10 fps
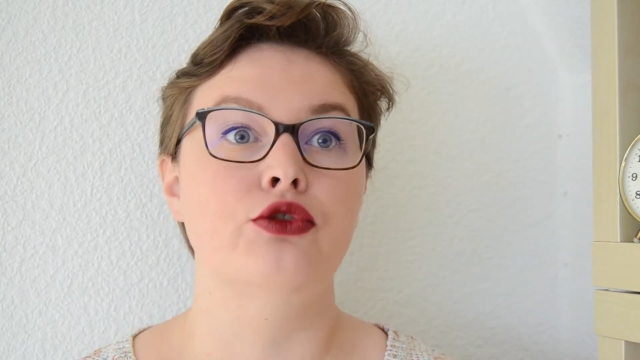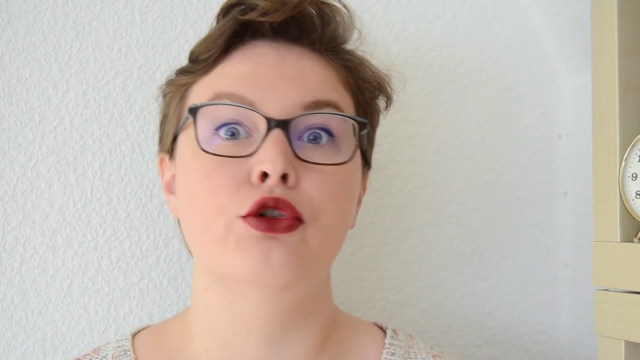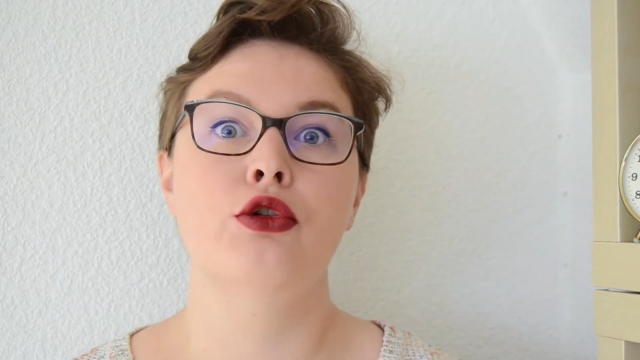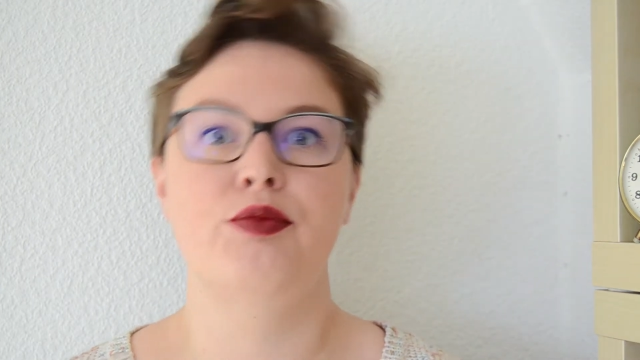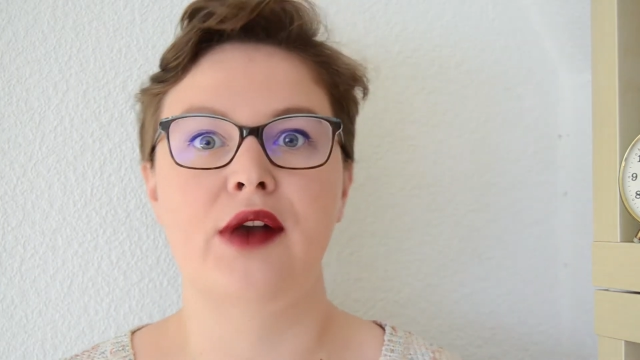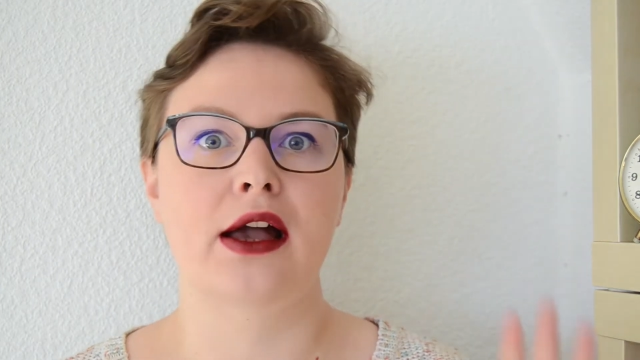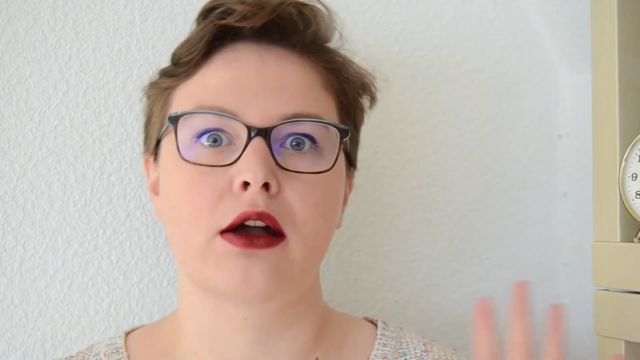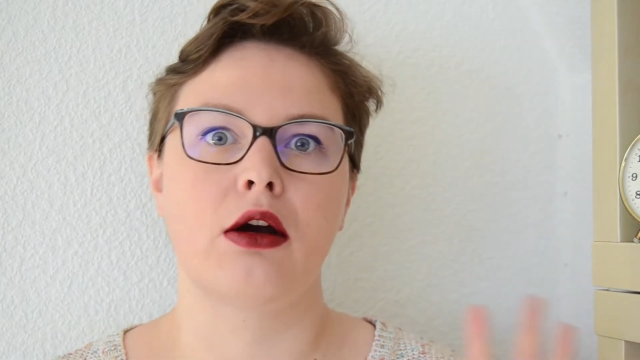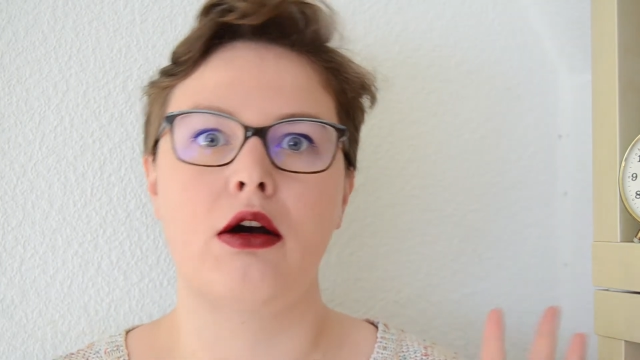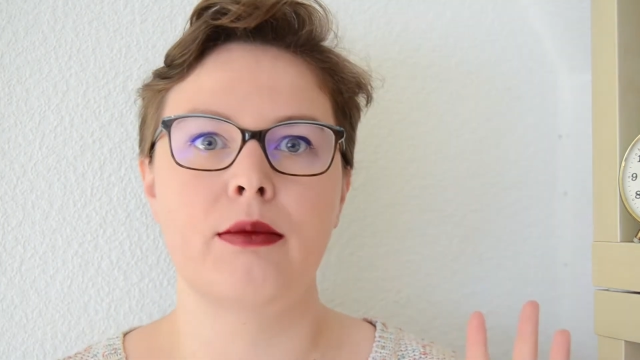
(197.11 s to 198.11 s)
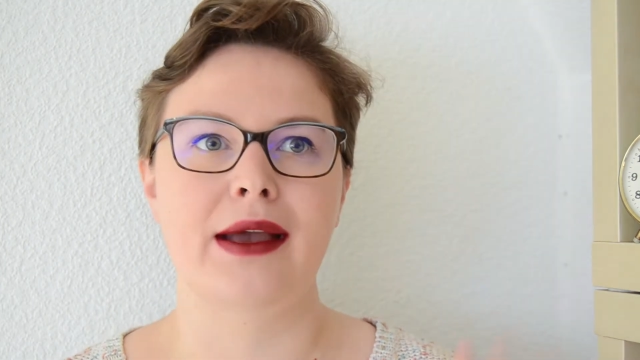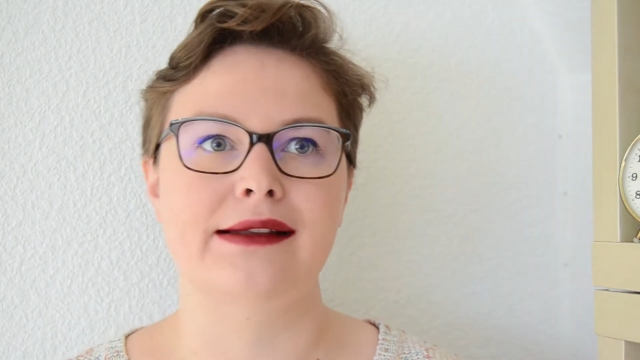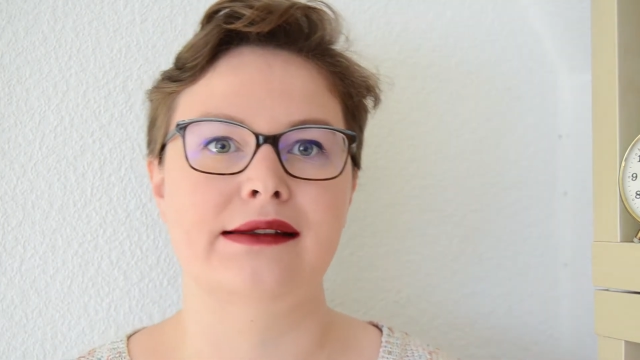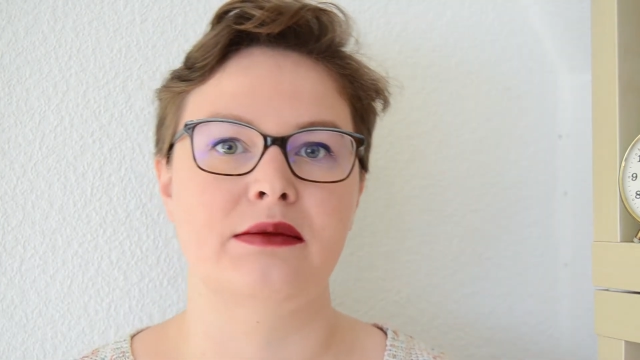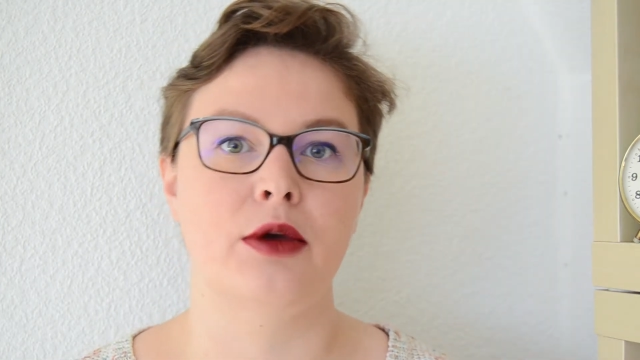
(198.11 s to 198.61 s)
deux plats grand
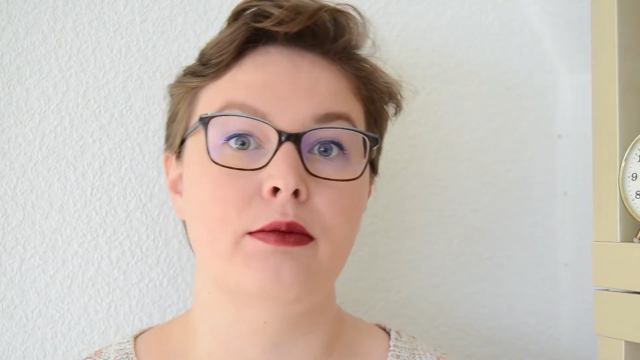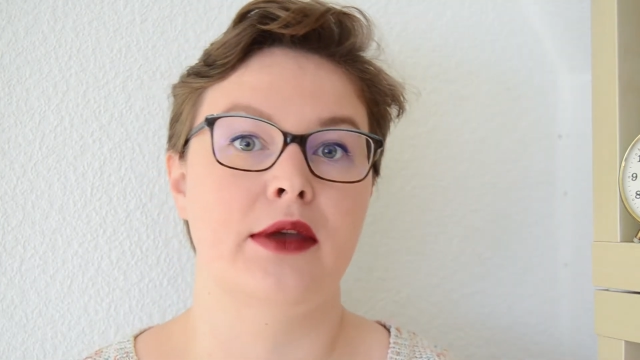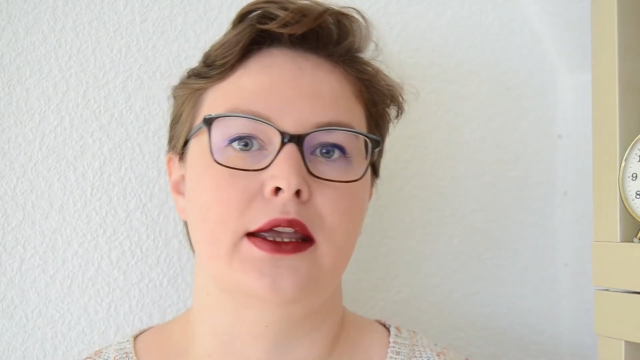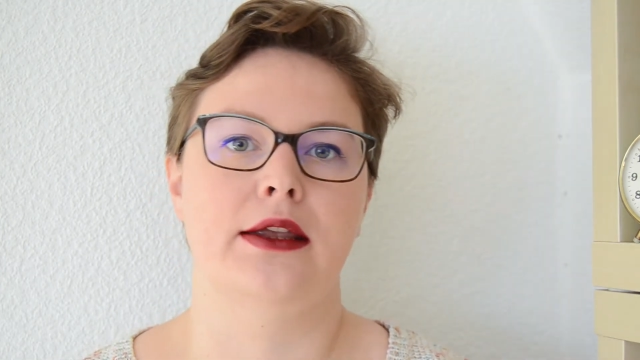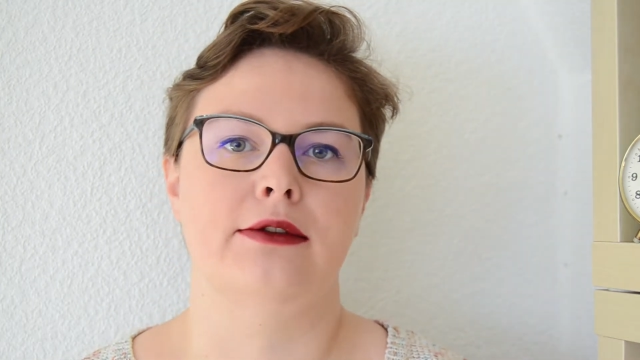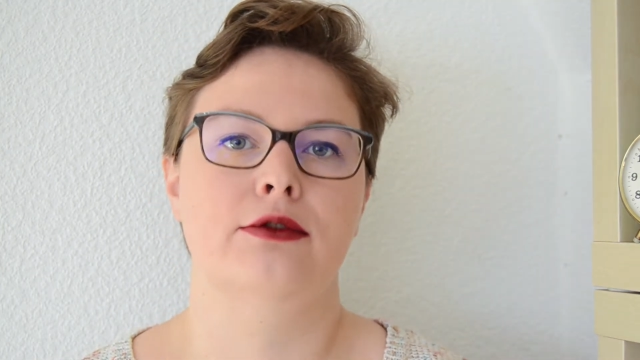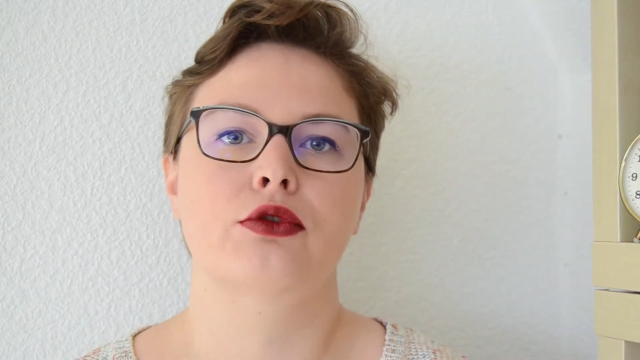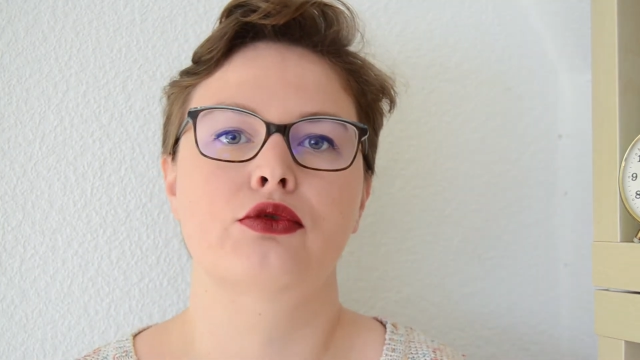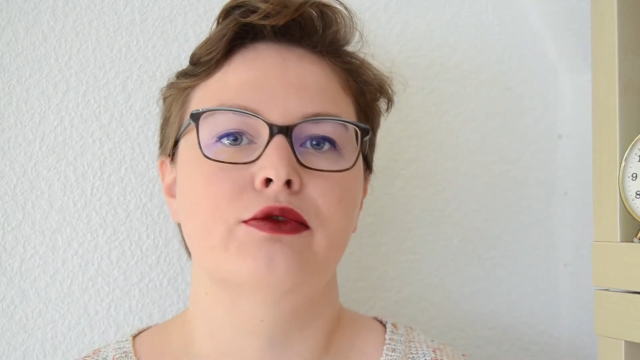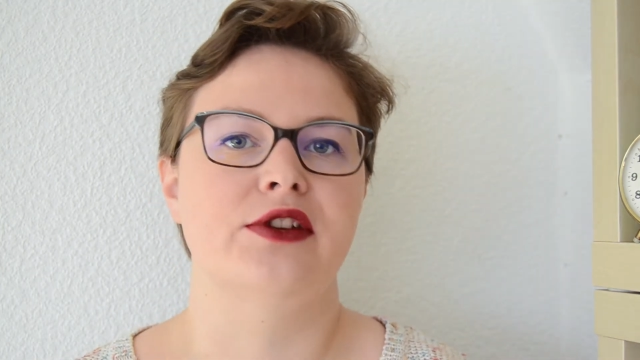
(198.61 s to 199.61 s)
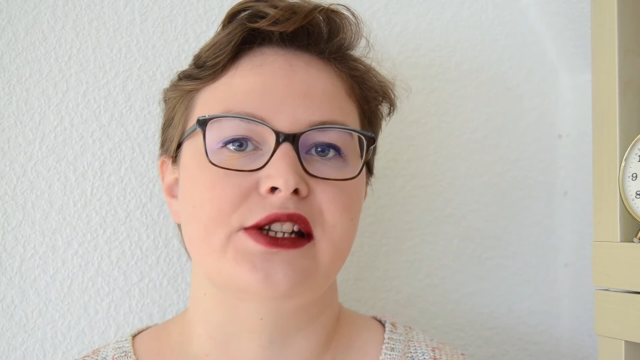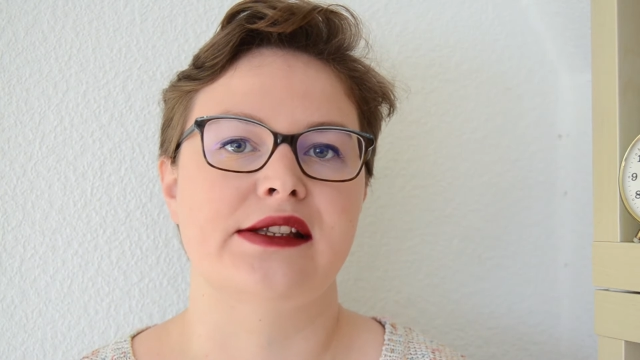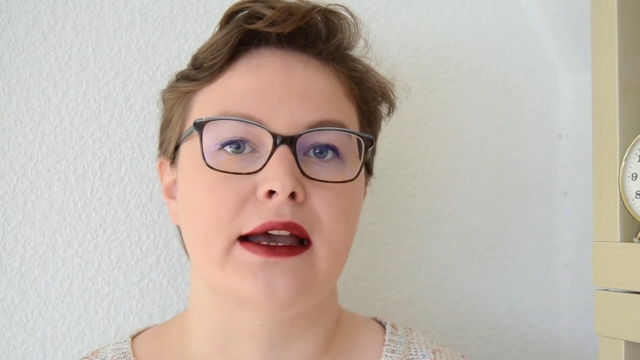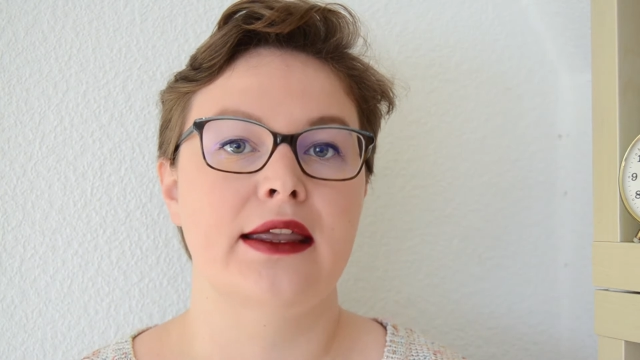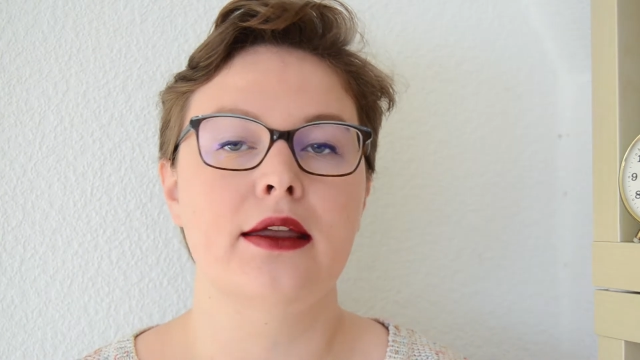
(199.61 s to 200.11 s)
maximum et surtout
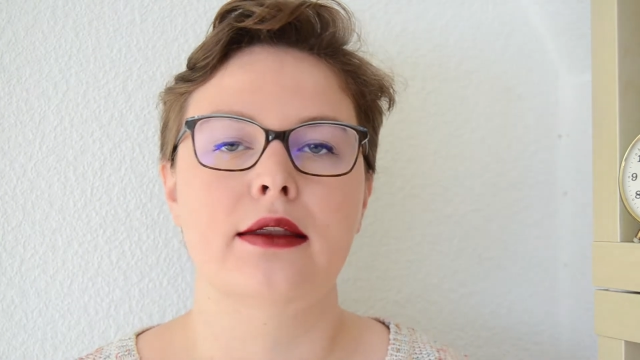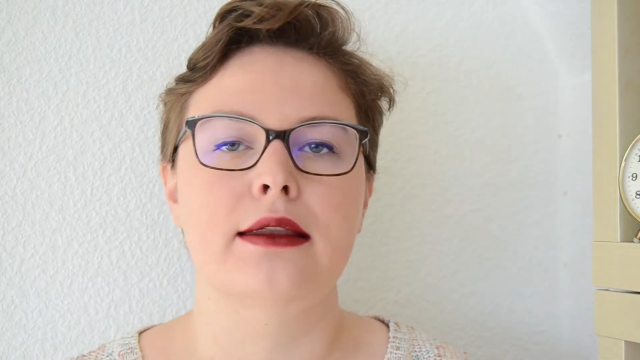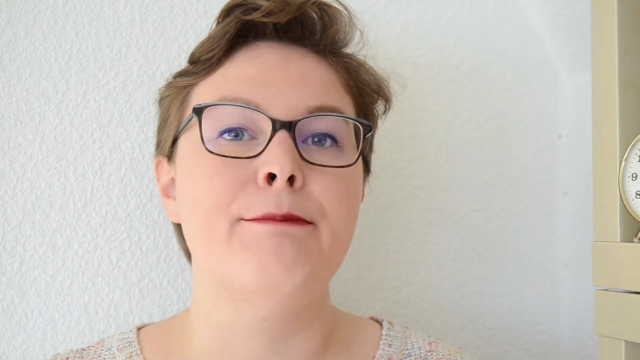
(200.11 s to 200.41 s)
végétarien,